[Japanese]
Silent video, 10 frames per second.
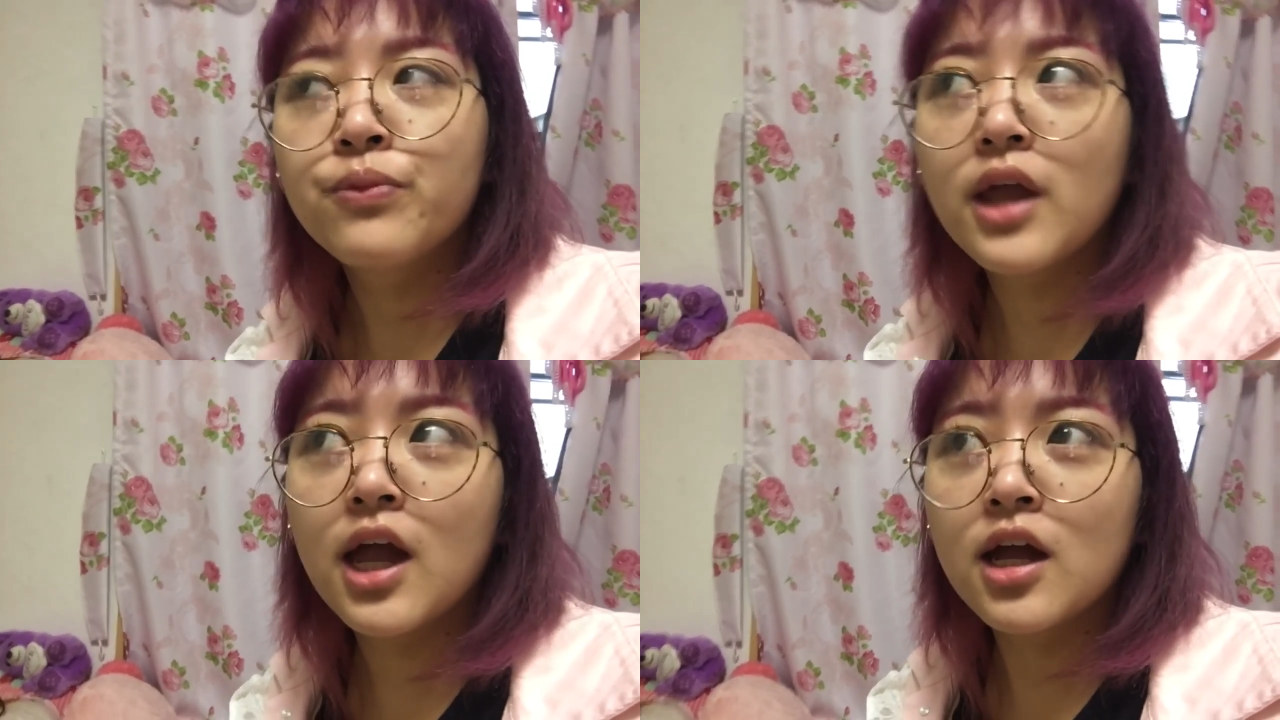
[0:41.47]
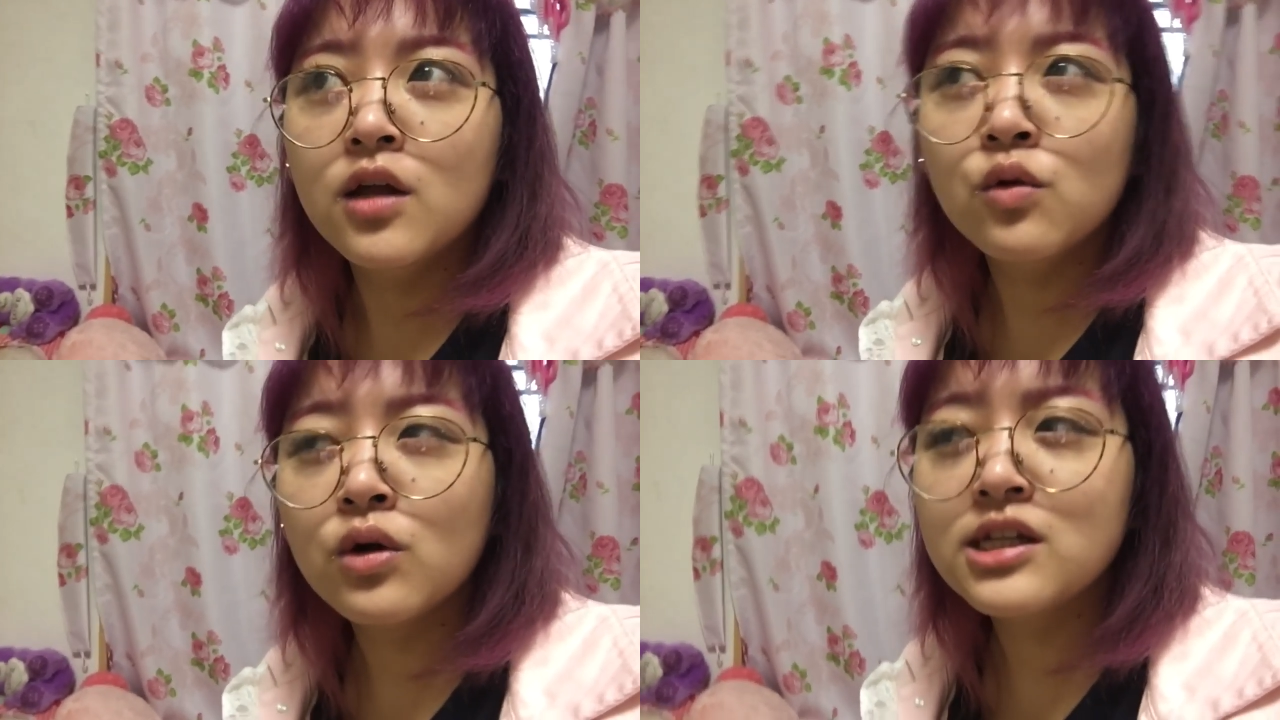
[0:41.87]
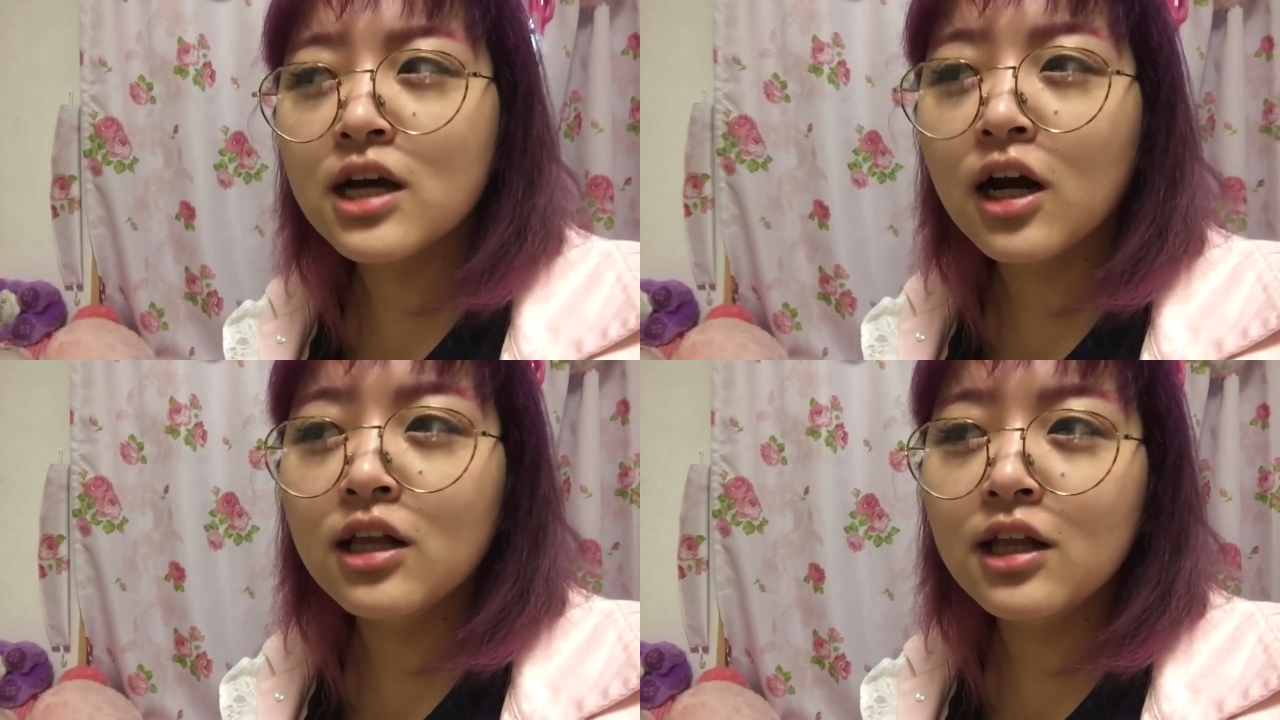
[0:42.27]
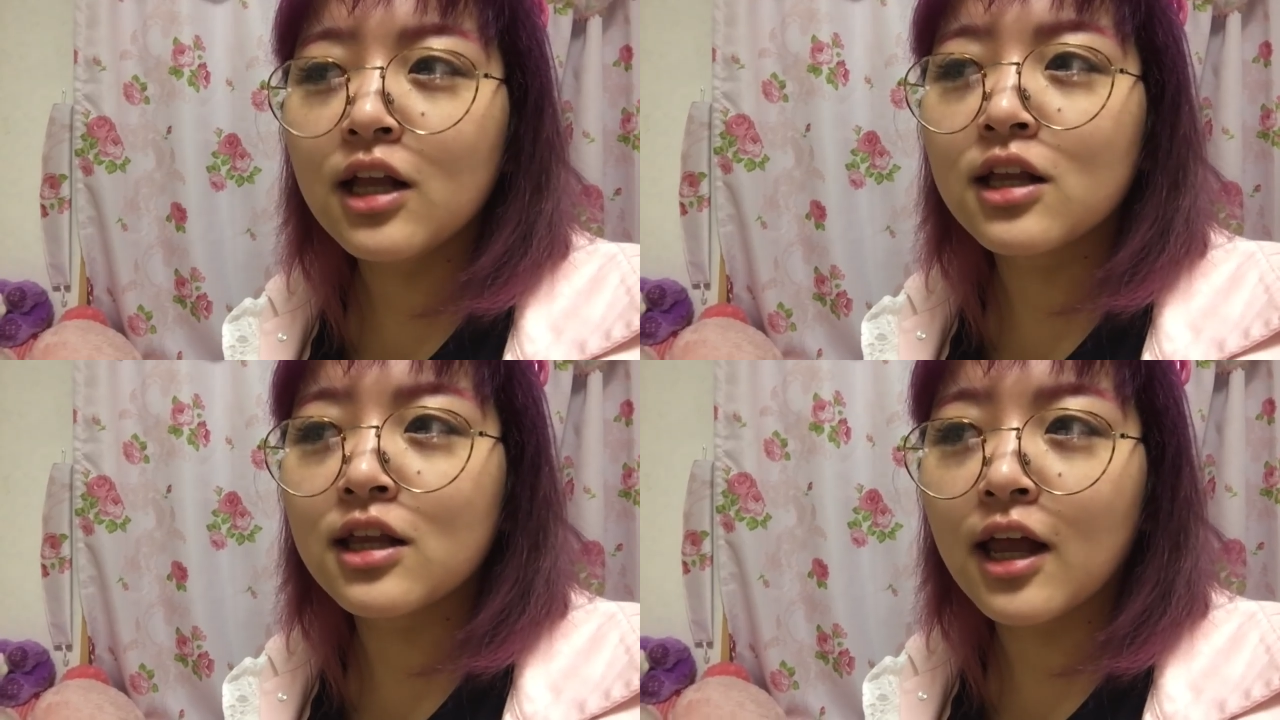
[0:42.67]
で乃木坂に
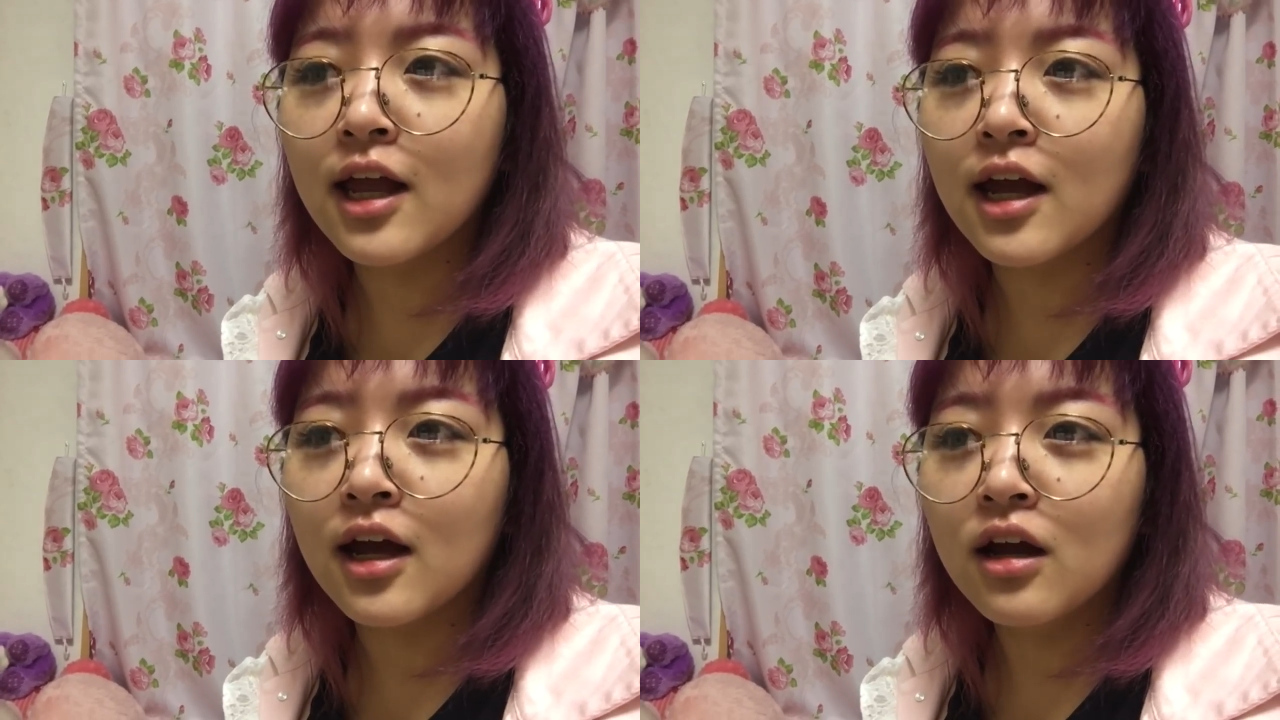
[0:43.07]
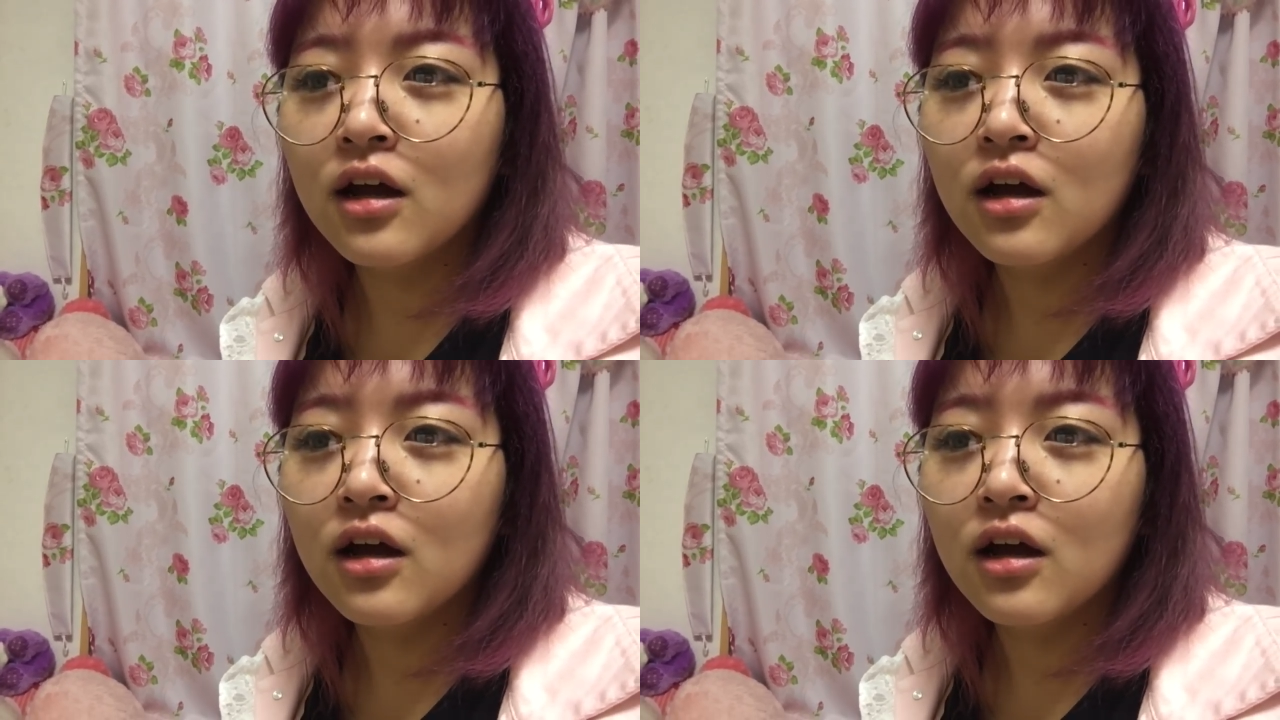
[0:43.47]
なって